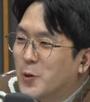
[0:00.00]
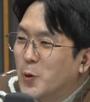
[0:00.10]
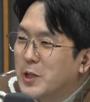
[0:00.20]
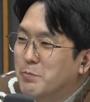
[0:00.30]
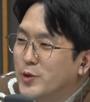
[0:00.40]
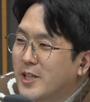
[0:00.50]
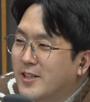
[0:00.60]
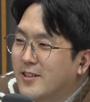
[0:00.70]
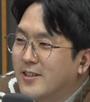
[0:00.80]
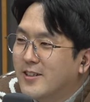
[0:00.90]
고
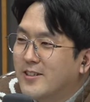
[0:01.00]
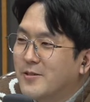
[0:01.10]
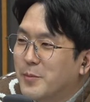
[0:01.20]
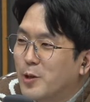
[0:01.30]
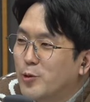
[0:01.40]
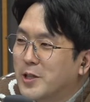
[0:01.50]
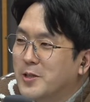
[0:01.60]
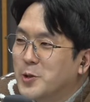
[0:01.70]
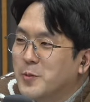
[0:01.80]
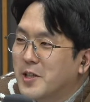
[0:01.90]
김무생
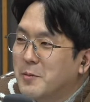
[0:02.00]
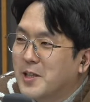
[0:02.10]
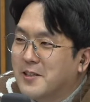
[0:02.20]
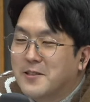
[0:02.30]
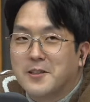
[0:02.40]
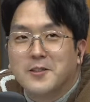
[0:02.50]
배우와는 좀 느낌이 다른데요. 근데